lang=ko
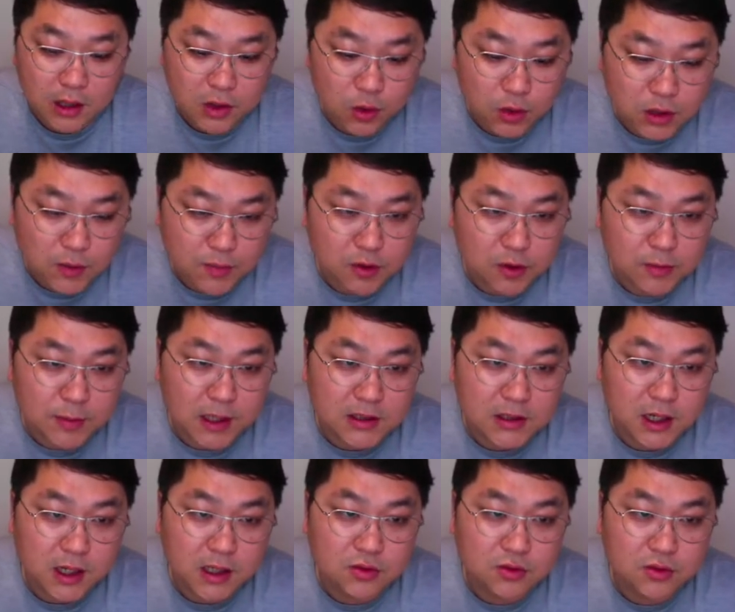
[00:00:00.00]
이 제품도
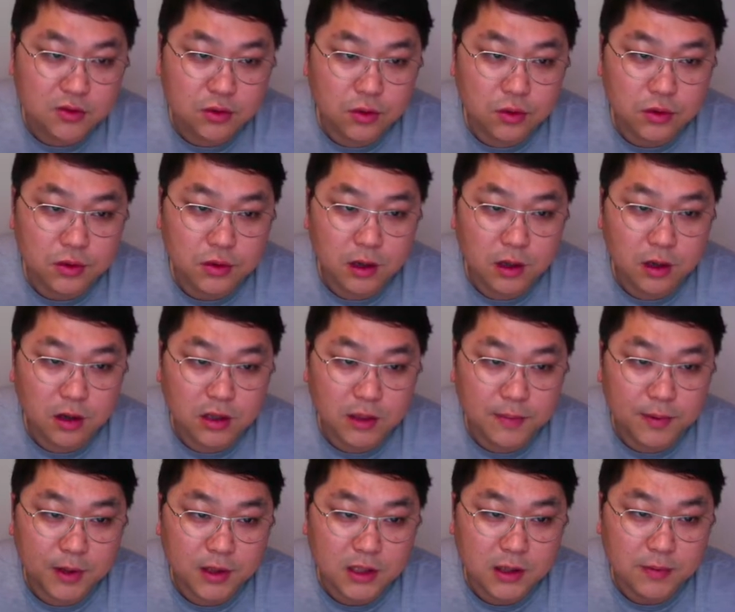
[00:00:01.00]
마찬가지로 어,
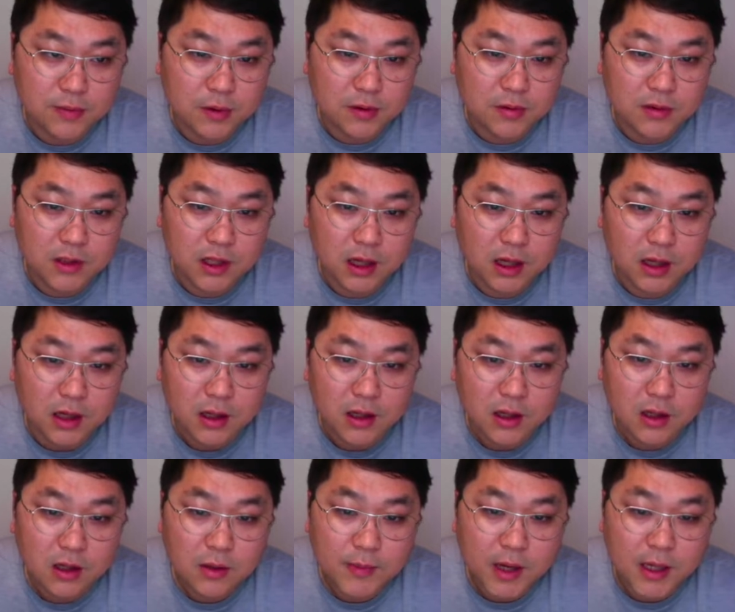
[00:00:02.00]
리퍼 제품입니다.
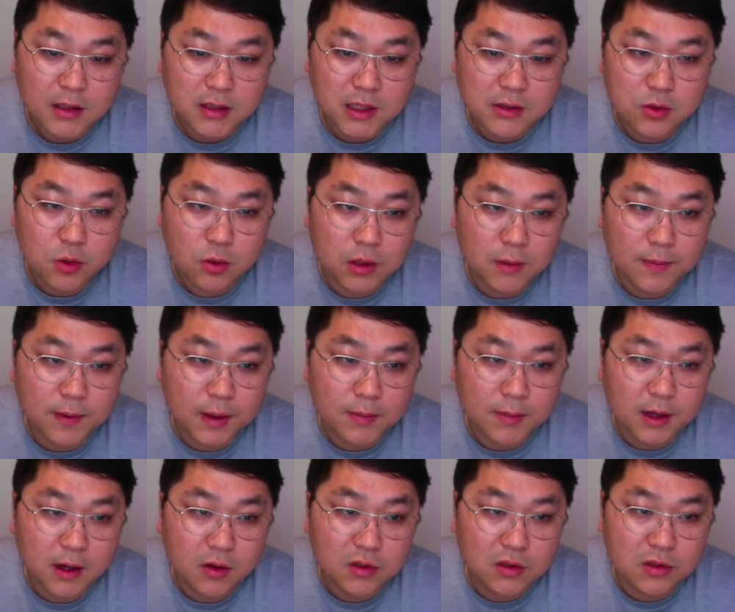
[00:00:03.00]
145불에
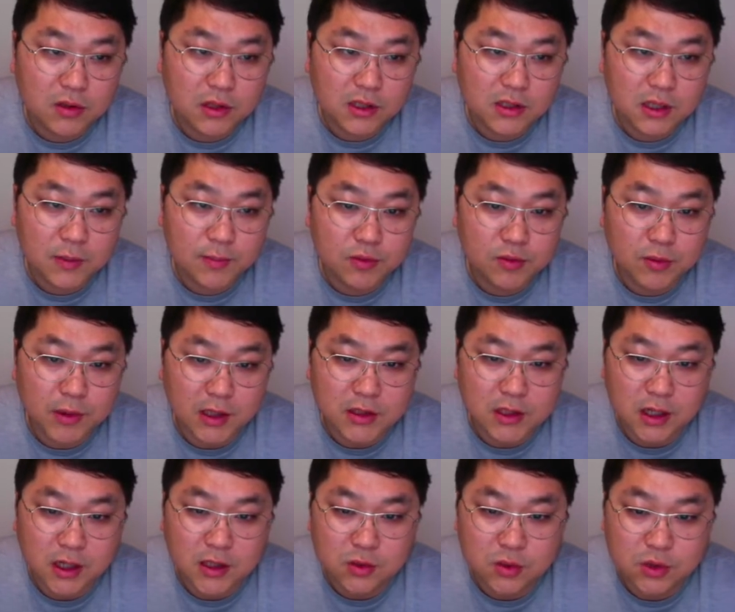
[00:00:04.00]
판매하고 있는데 이 제품도
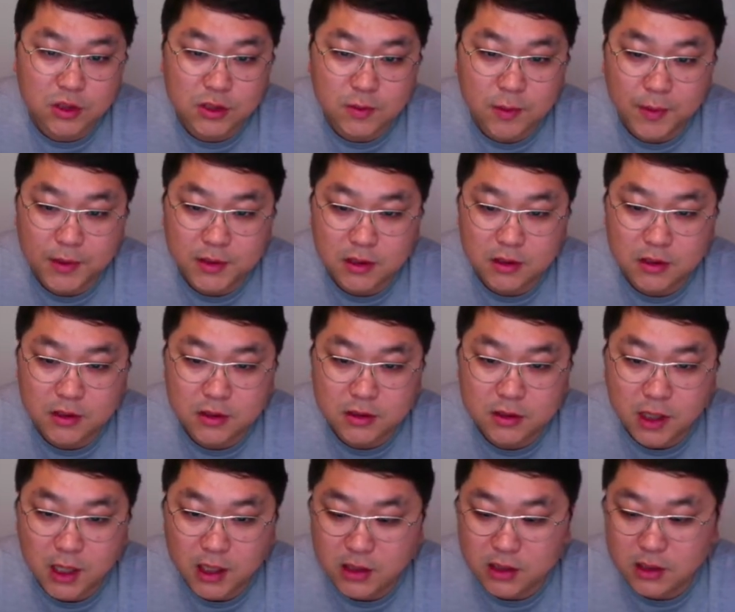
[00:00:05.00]
마찬가지로 15%
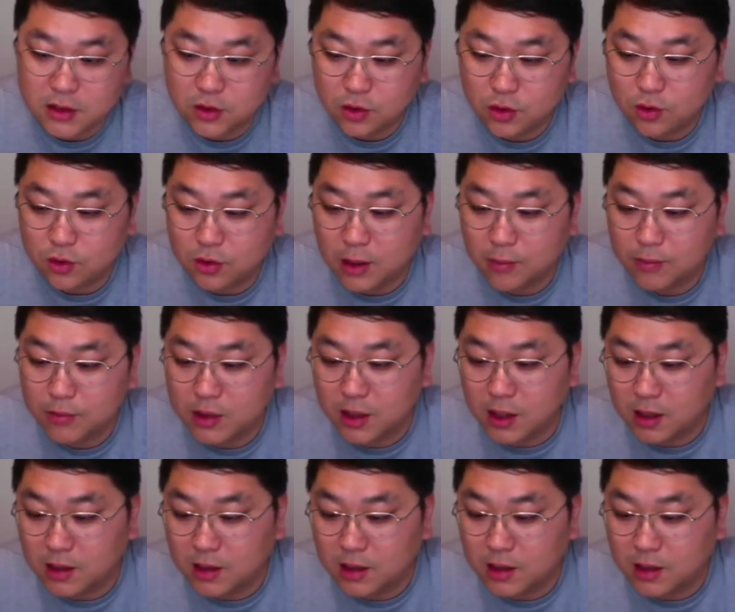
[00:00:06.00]
할인이 적용됩니다.